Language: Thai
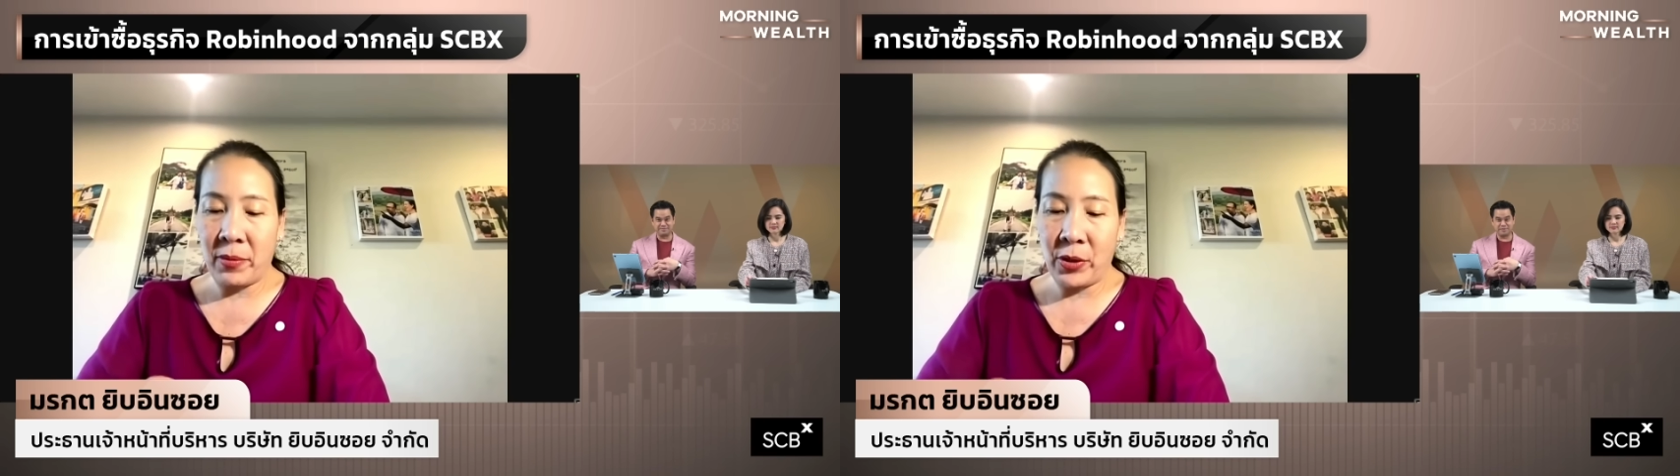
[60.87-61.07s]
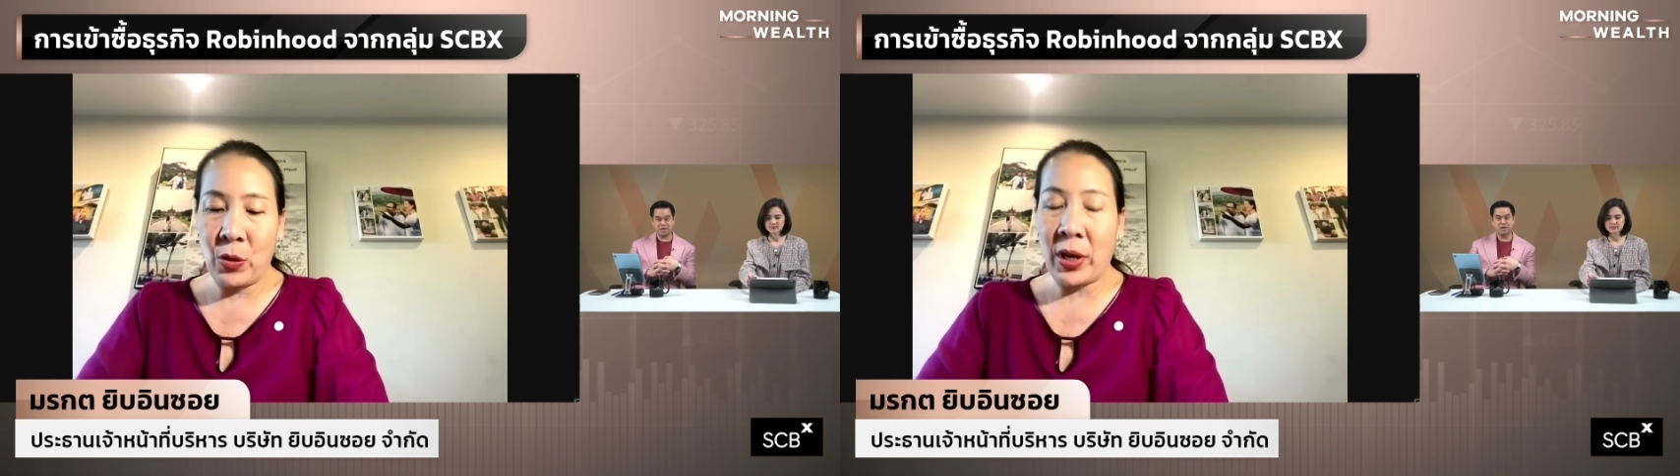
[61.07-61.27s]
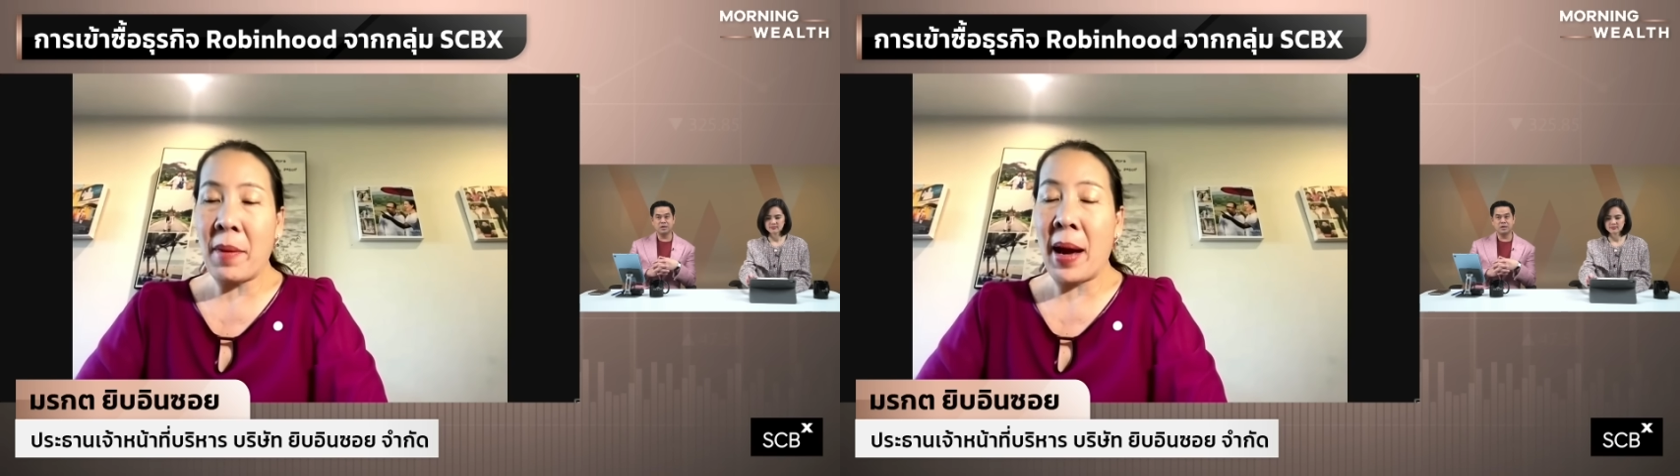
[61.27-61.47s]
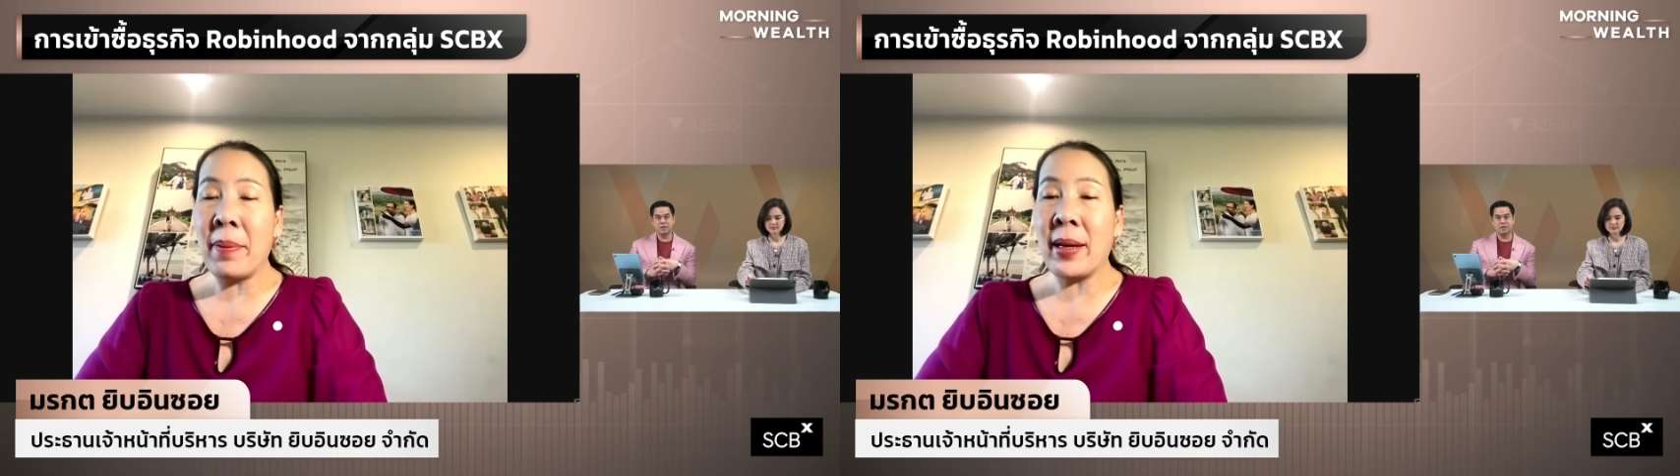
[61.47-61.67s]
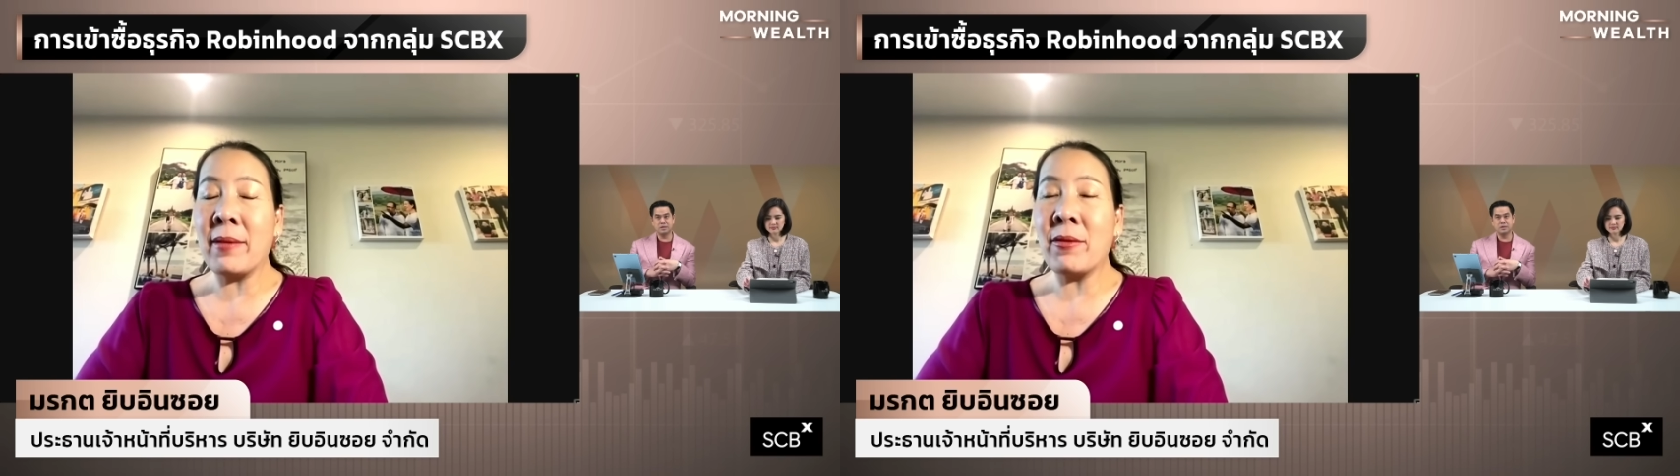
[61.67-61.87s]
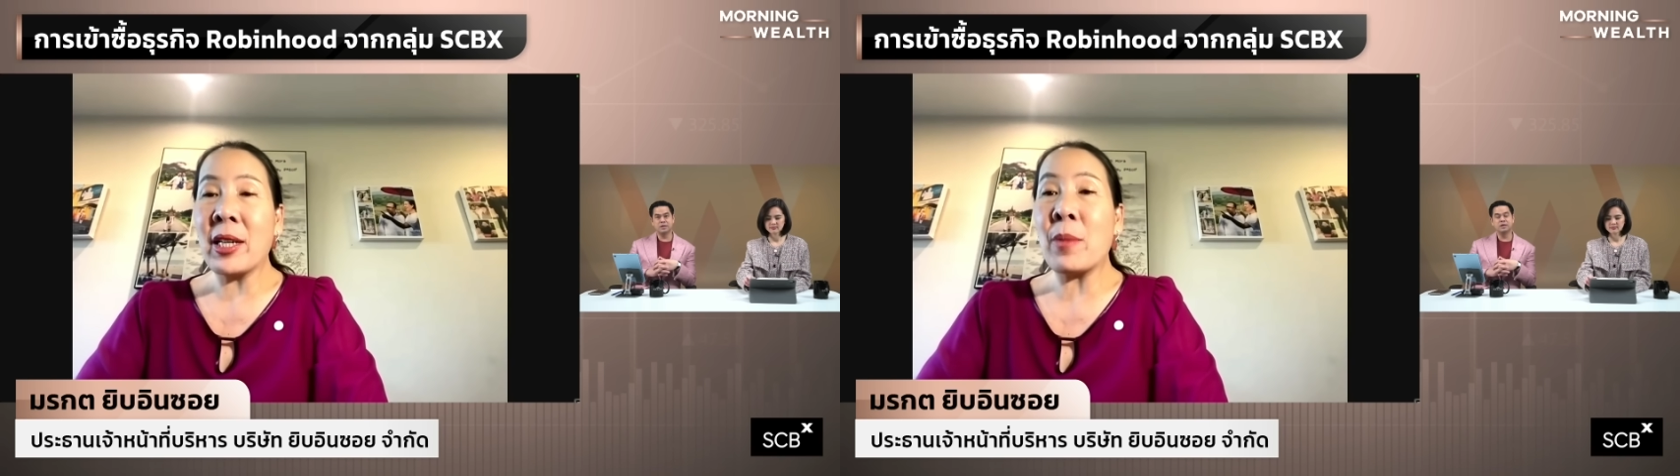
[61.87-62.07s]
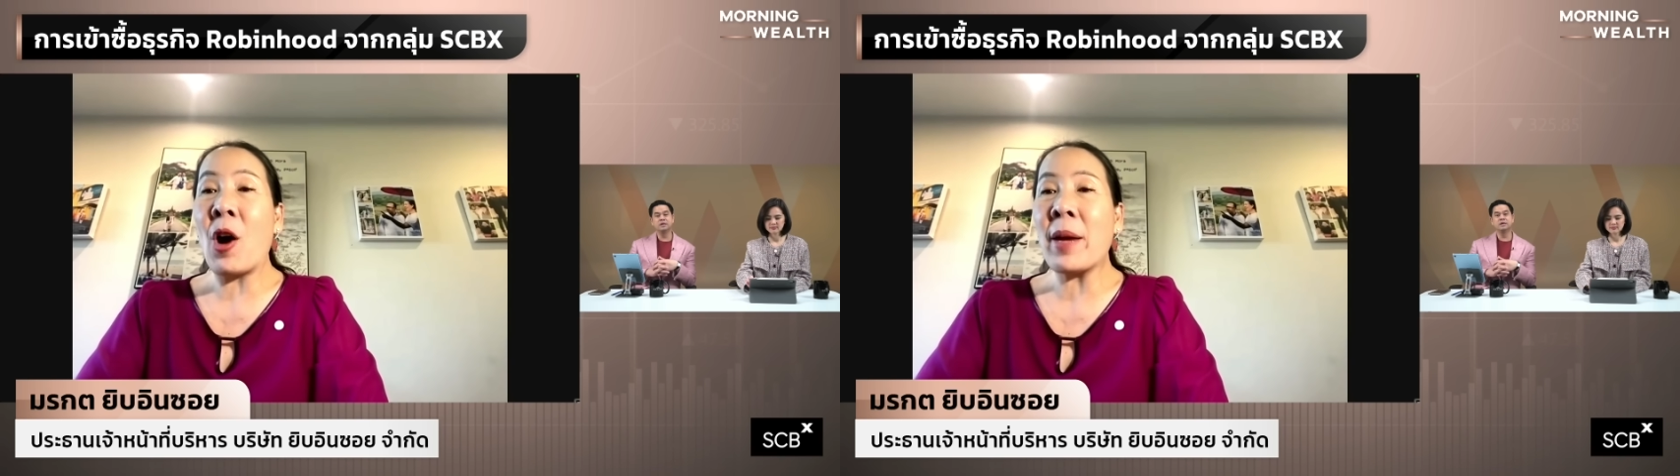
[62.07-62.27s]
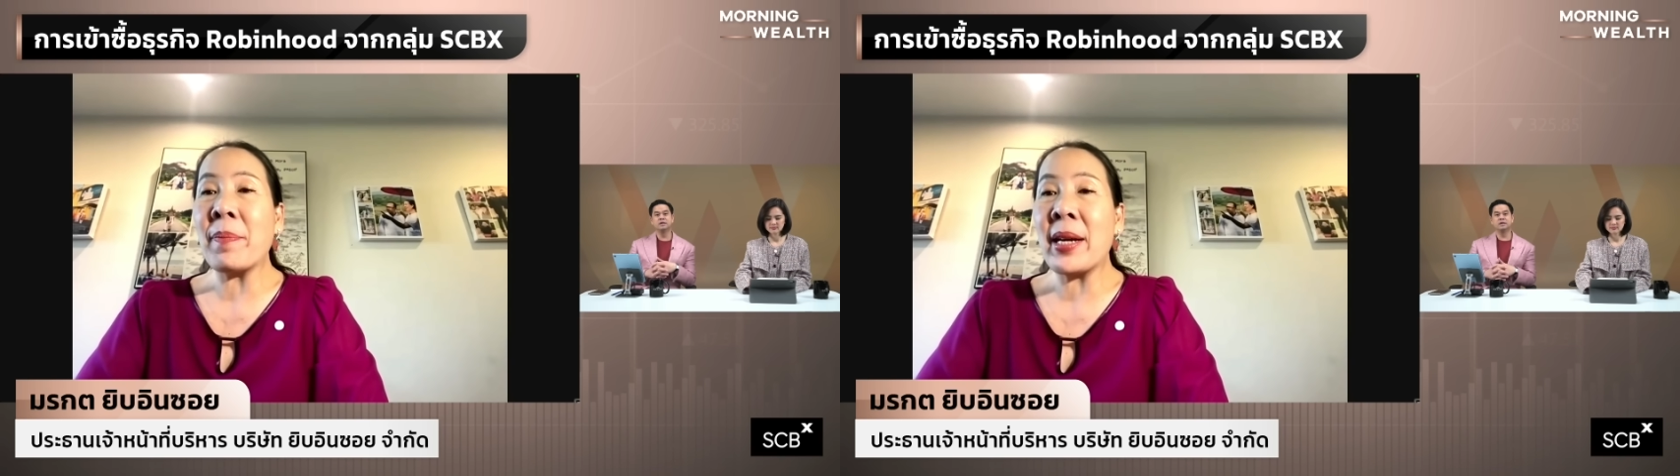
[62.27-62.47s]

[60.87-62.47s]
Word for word: อยู่กันมาเป็นเกือบร้อยปี